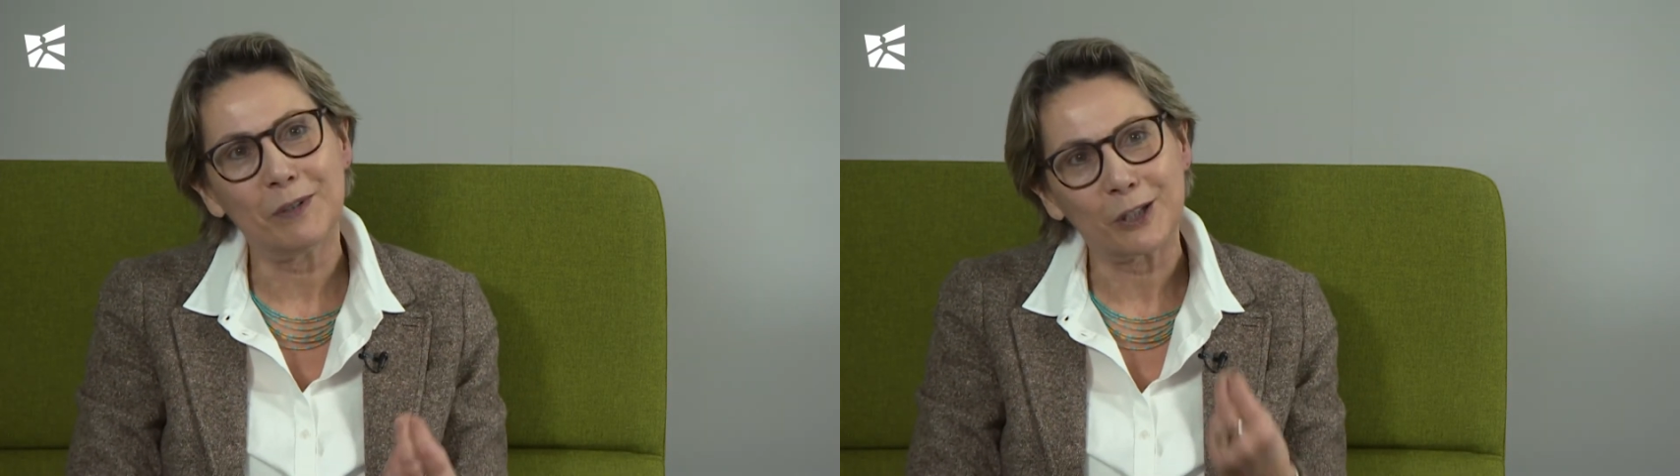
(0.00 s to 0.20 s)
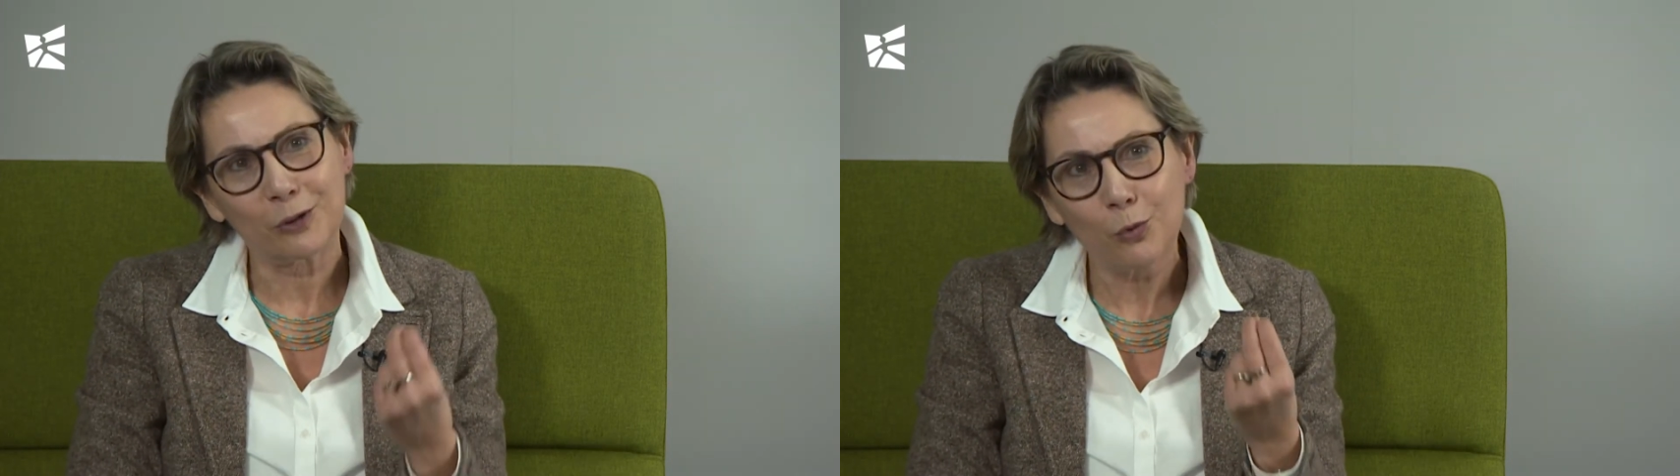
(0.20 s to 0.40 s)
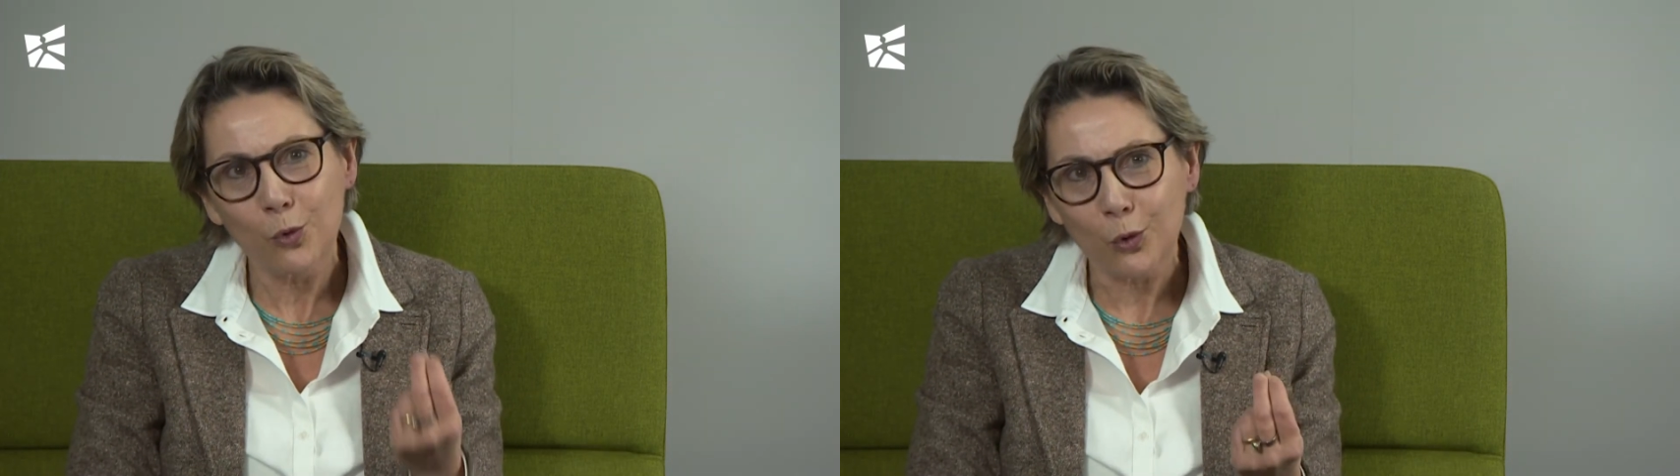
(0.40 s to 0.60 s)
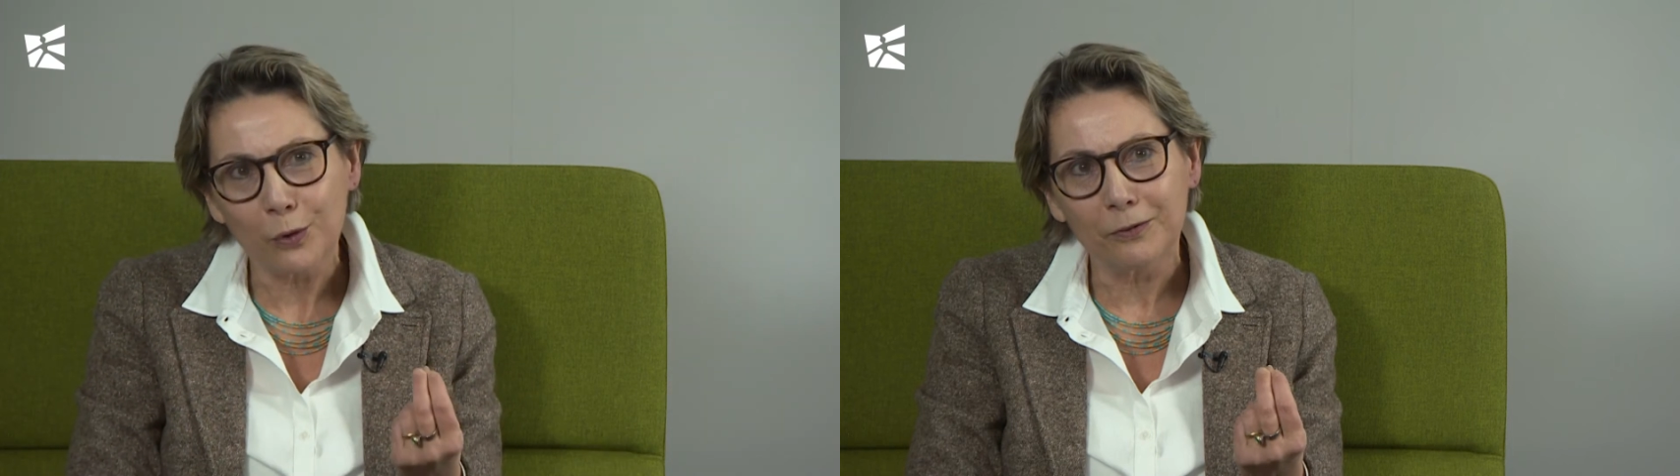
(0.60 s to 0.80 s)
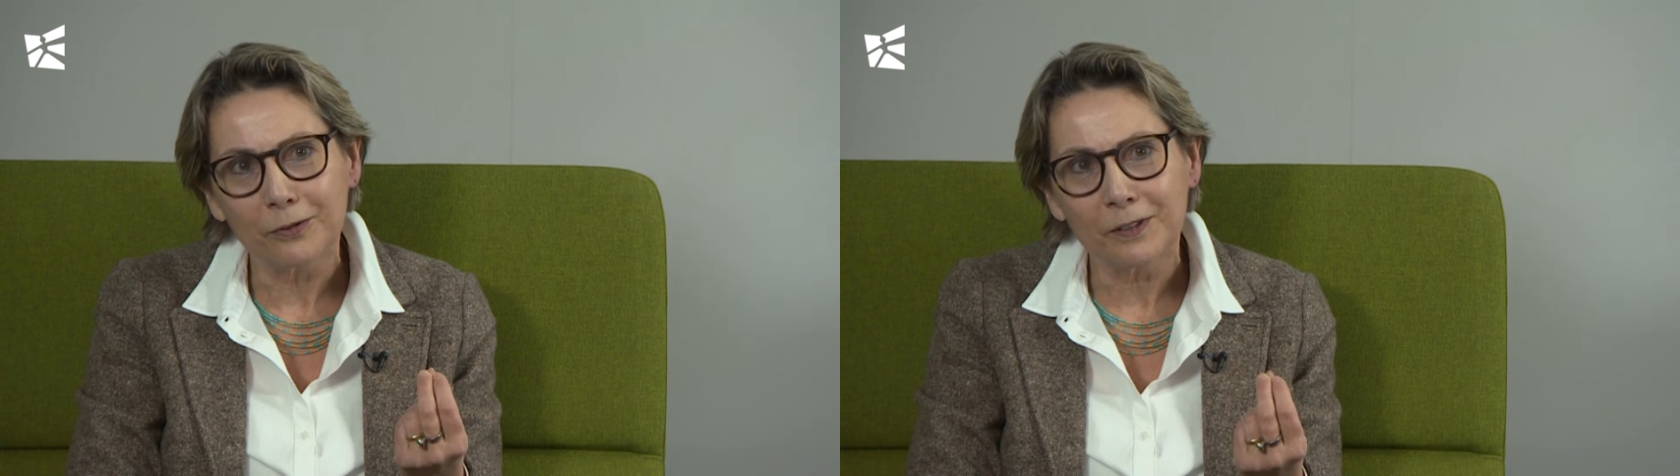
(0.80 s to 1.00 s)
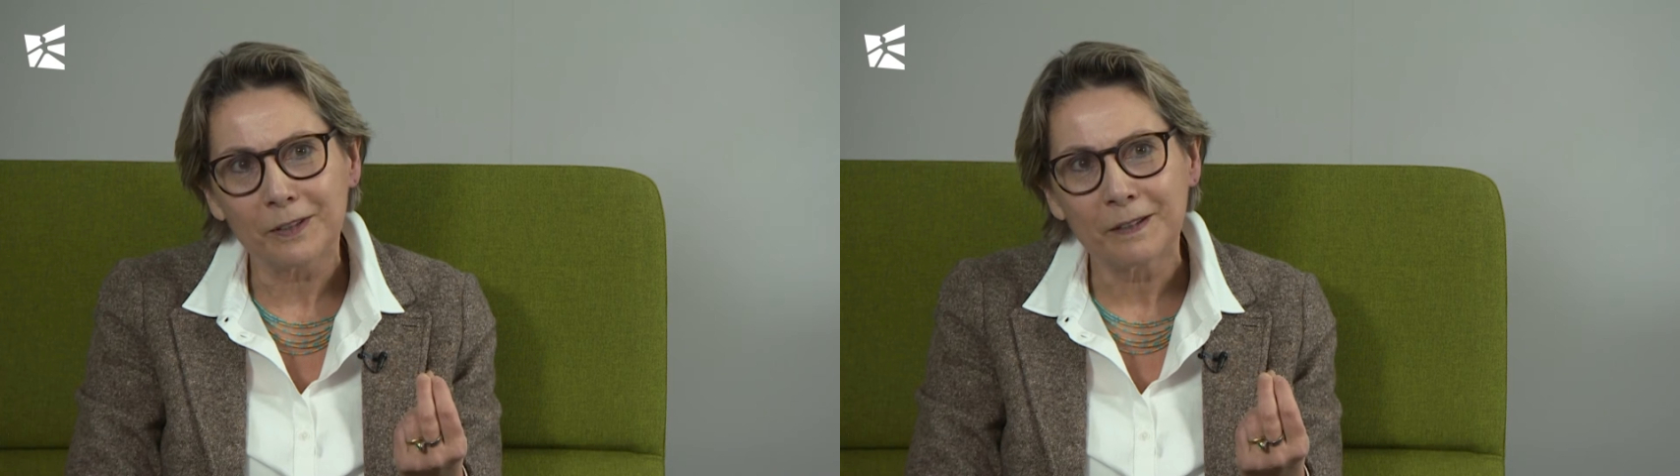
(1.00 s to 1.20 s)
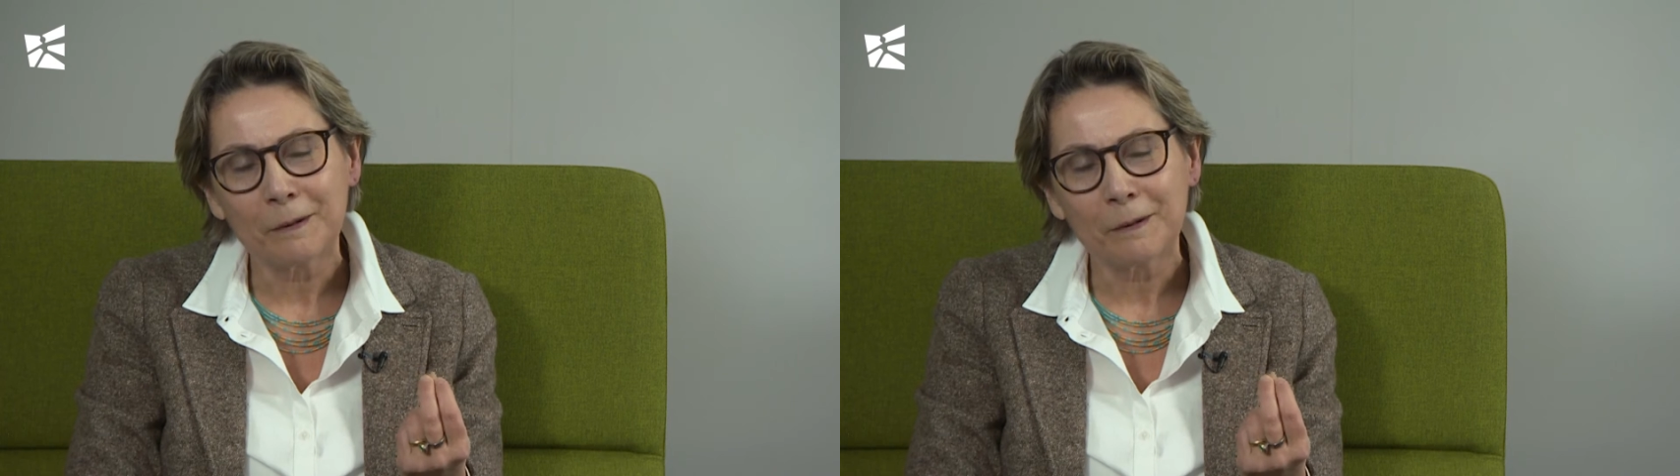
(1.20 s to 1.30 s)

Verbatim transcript: der Zukunft